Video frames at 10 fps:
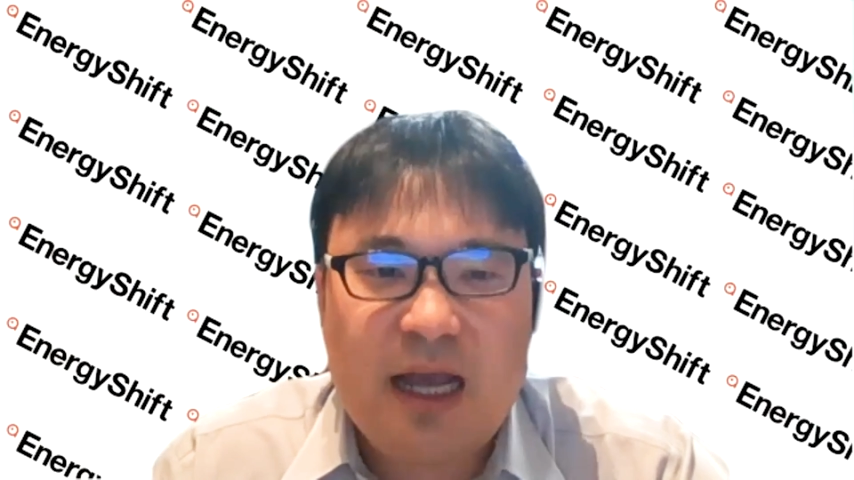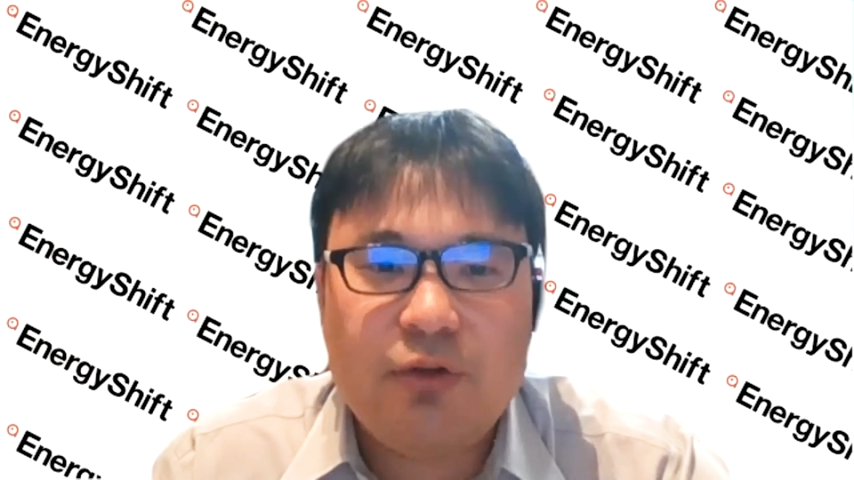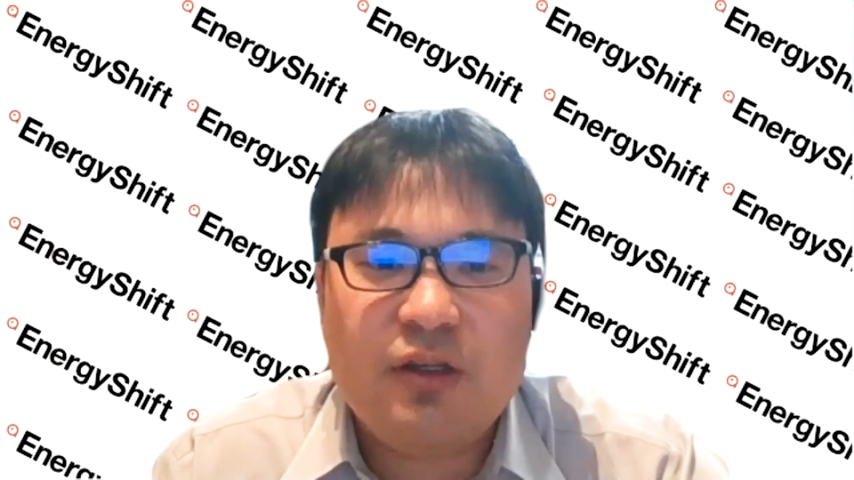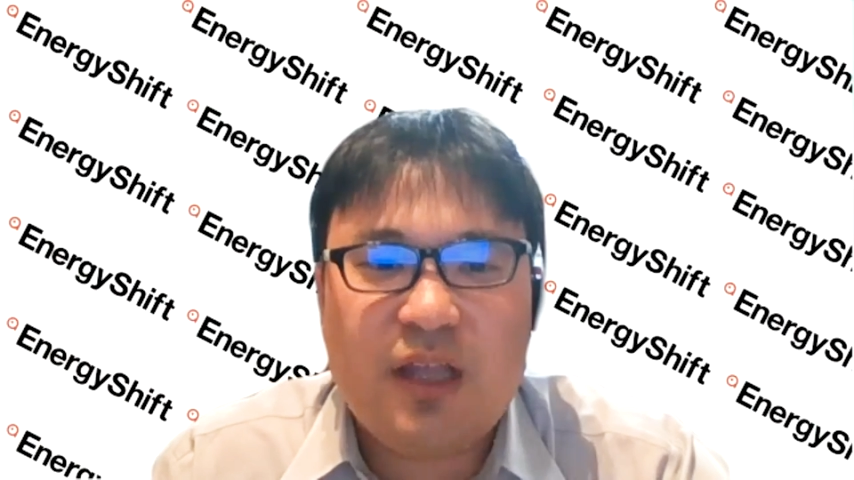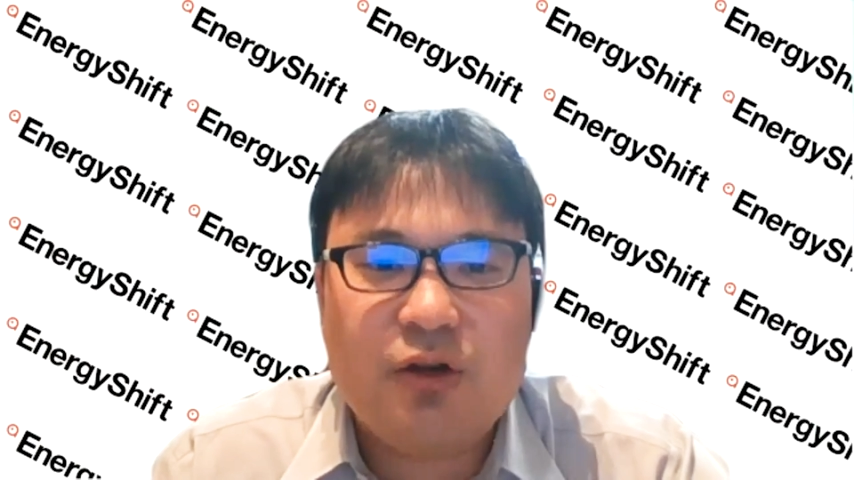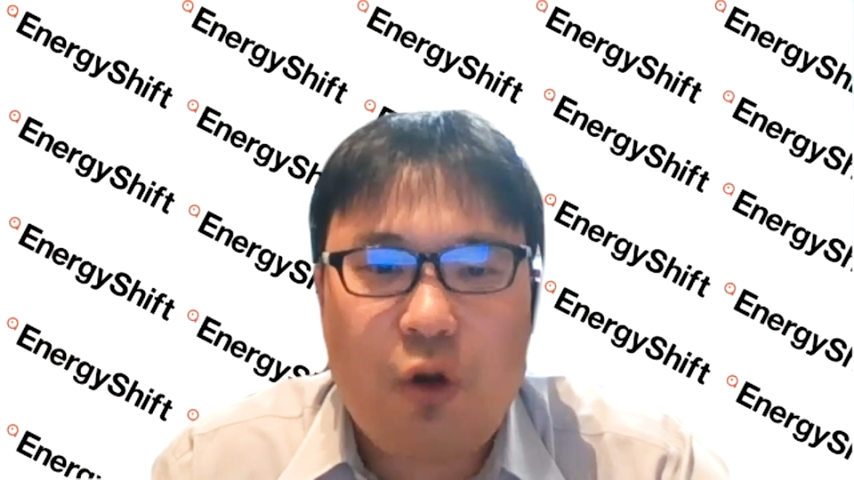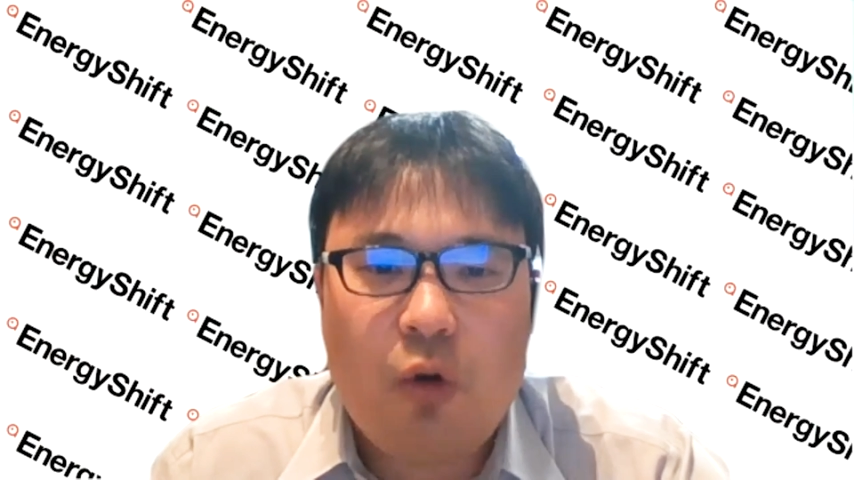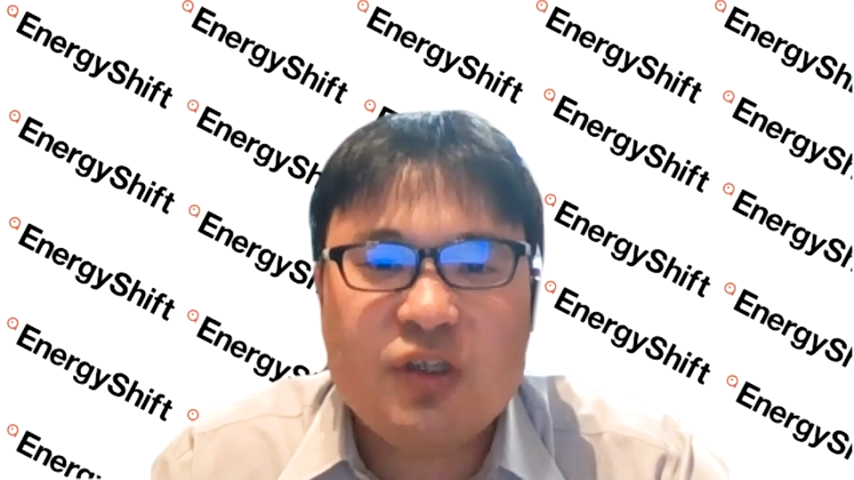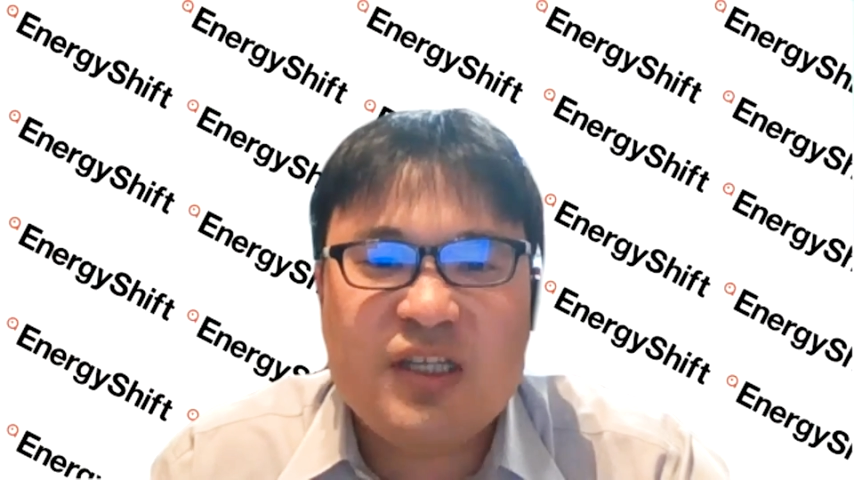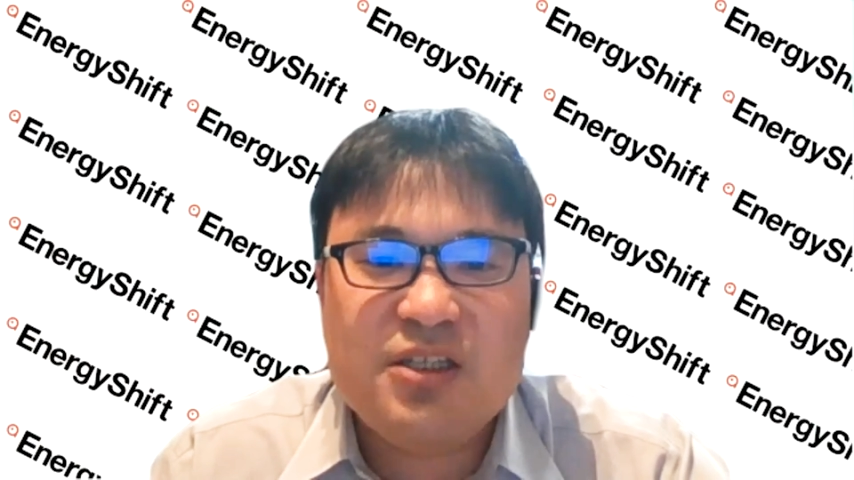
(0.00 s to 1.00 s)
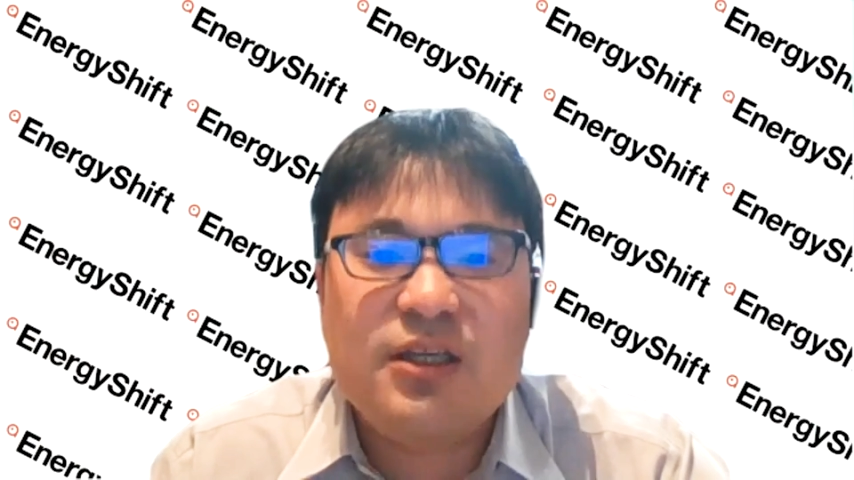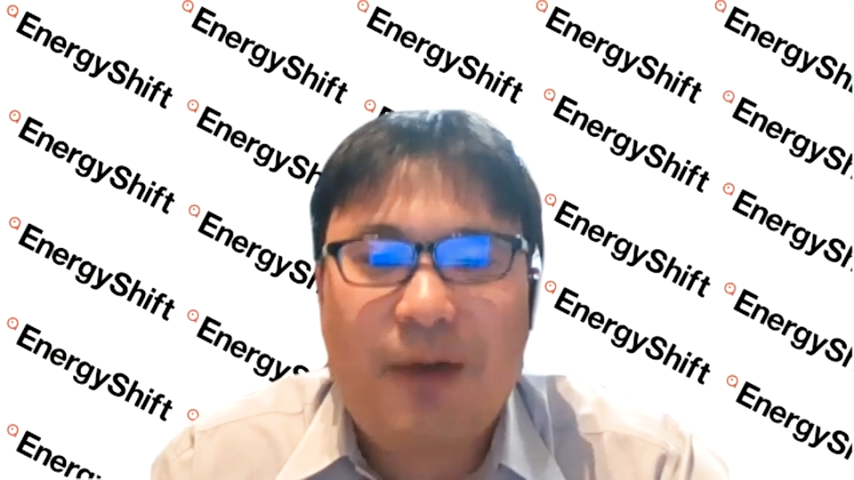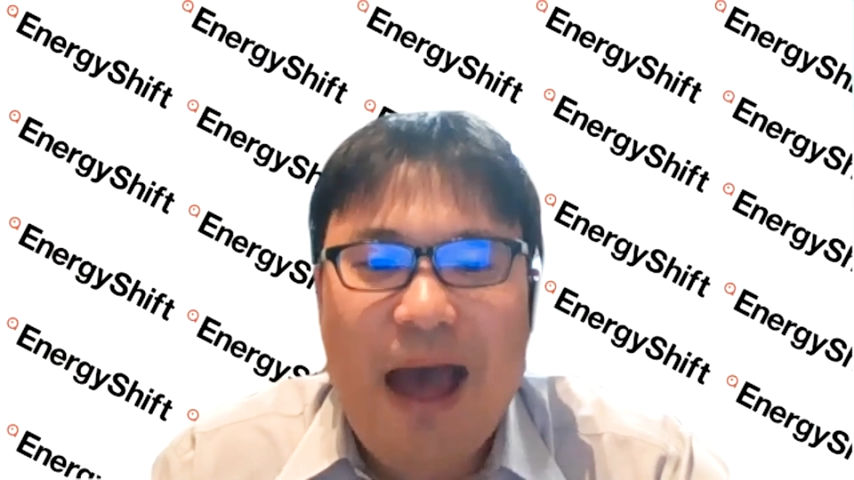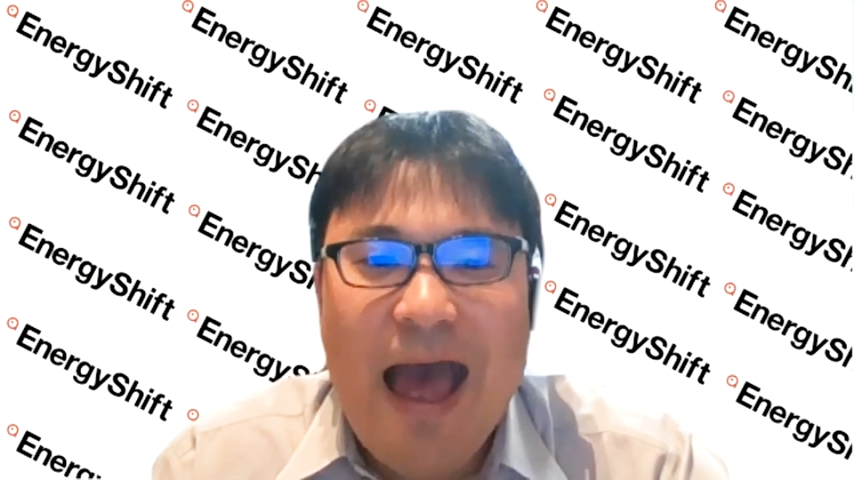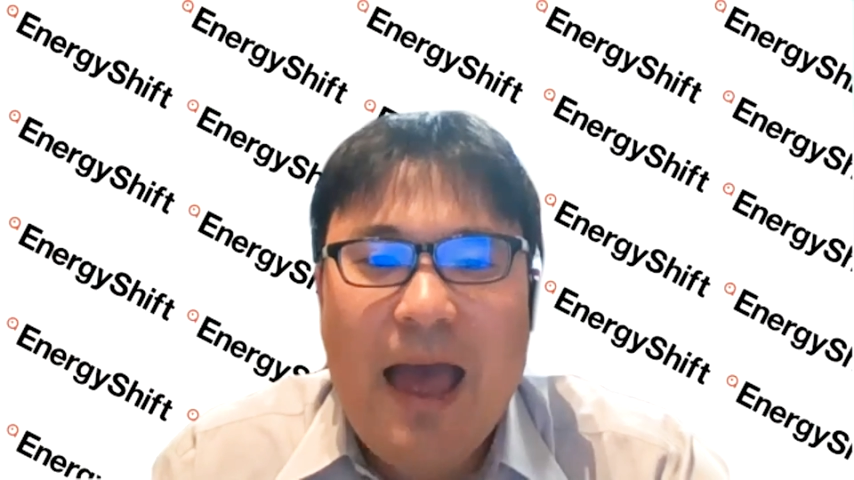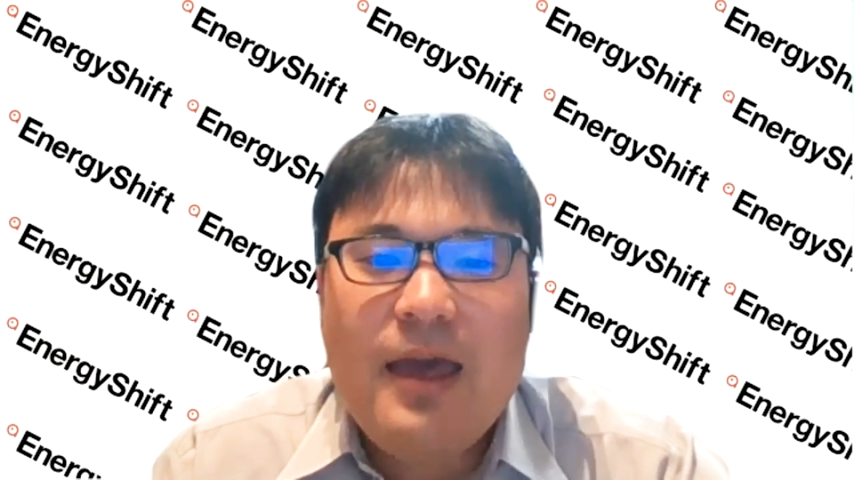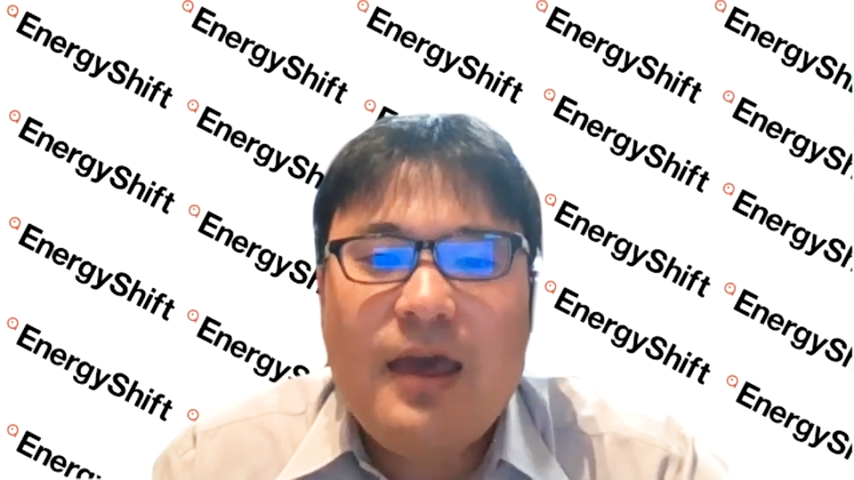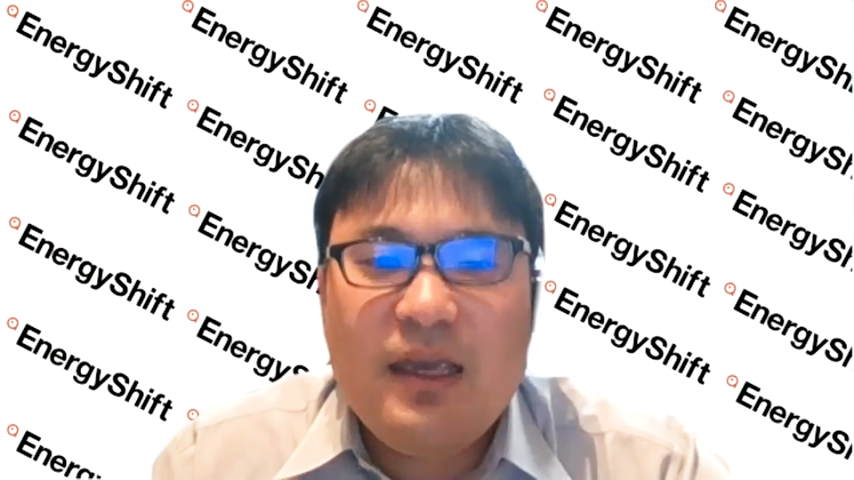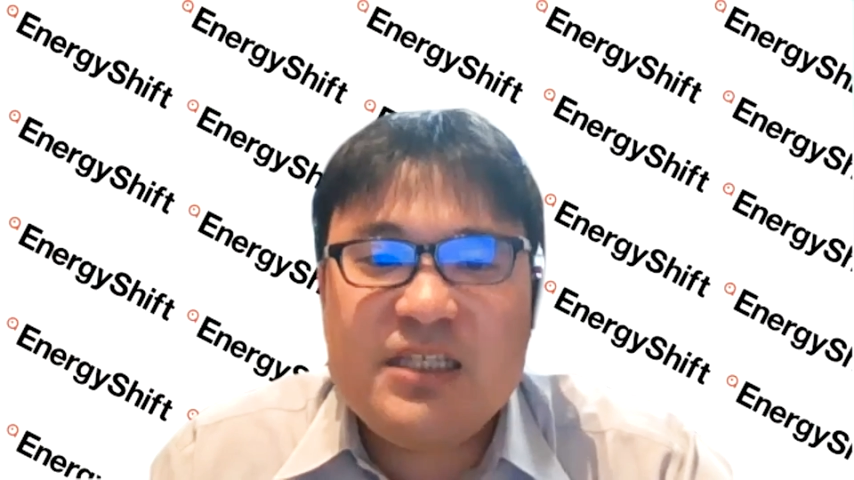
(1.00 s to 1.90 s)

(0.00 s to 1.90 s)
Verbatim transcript: 海洋に出る量、こちらについては、